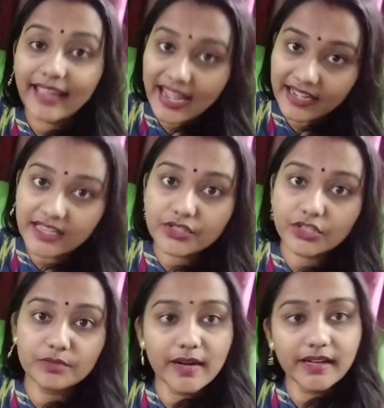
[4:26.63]
कैरेटिन
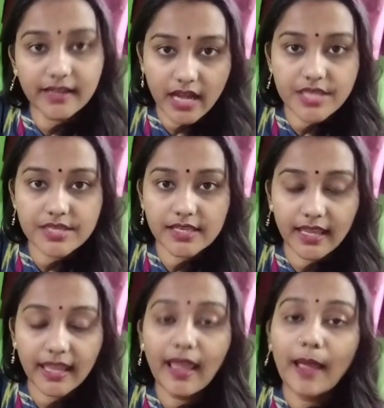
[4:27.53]
ट्रीटमेंट
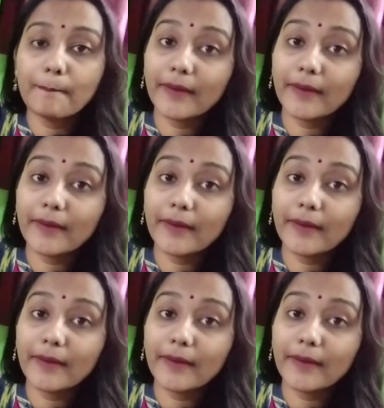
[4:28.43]
कराते हैं